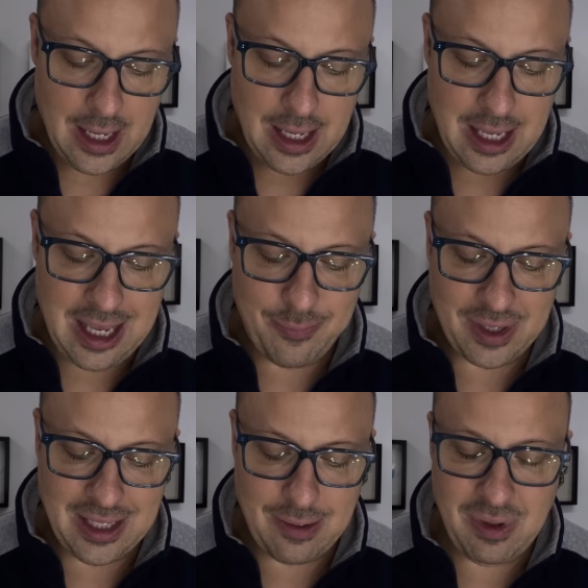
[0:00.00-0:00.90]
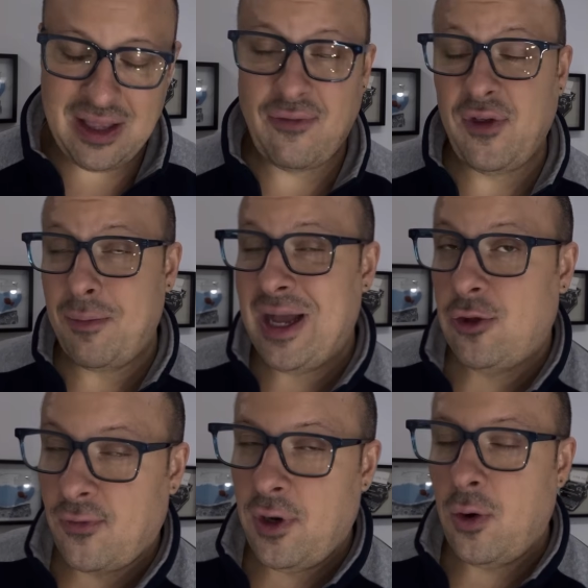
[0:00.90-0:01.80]
e praticamente
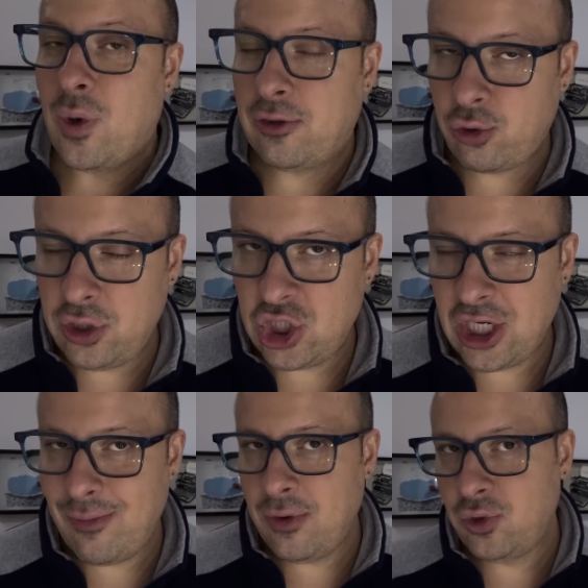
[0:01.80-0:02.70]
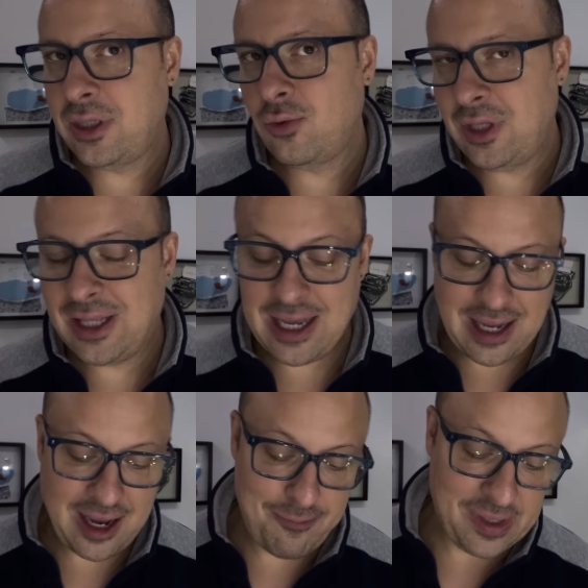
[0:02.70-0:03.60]
fermato fino al 4 dicembre, udite udite,
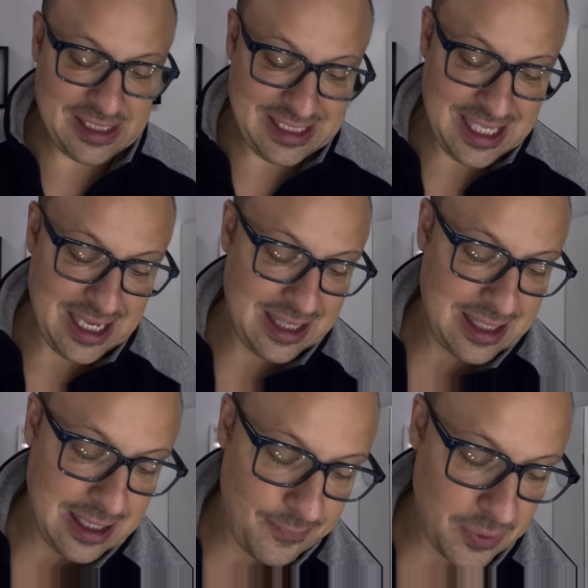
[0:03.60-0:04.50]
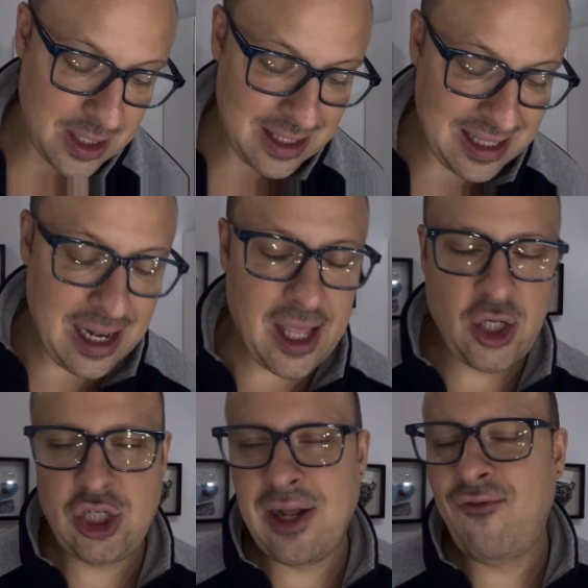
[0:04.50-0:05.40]
anche il presidente eh, del
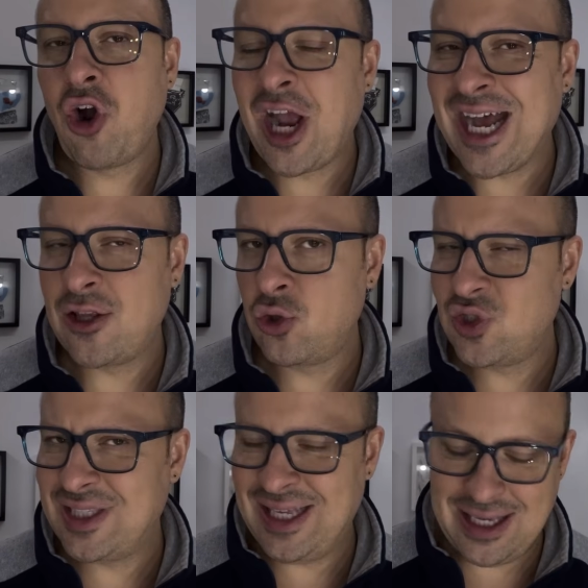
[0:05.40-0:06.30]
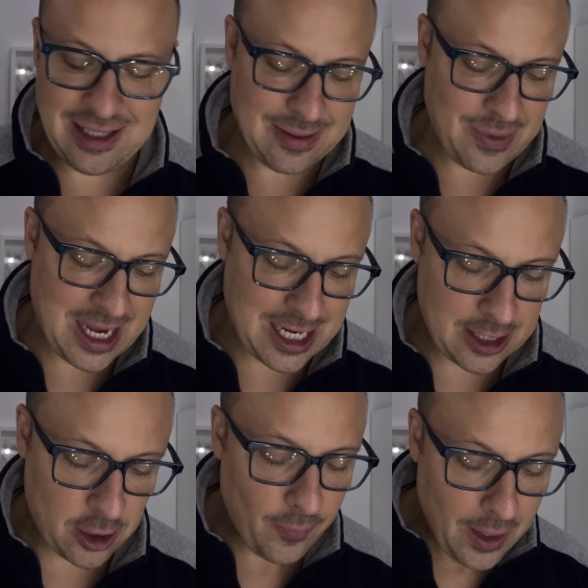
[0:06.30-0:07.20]
Lecce, l'avvocato Sticchi Damiani.
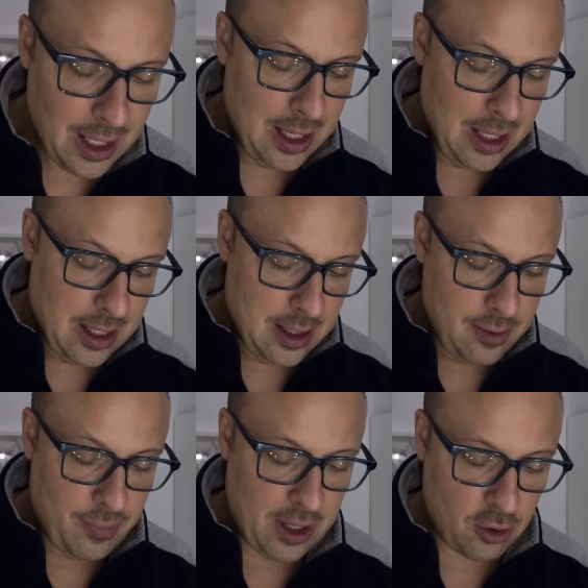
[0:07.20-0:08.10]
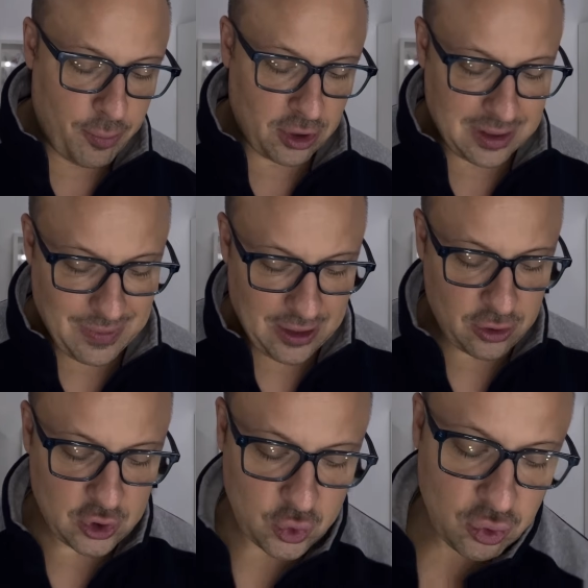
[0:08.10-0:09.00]
No? per il comportamento
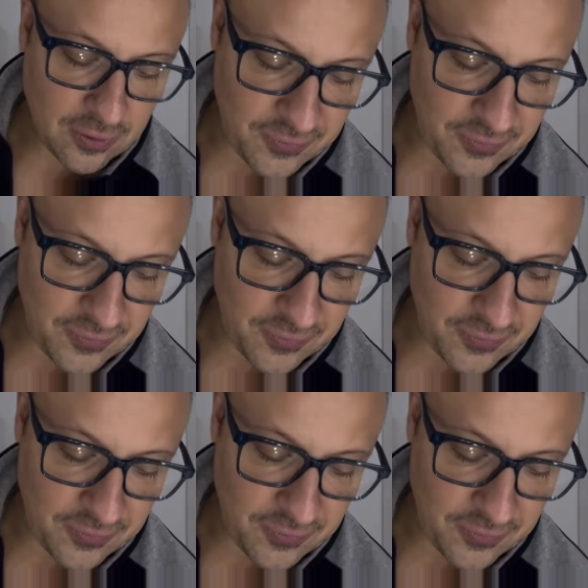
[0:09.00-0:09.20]
assunto a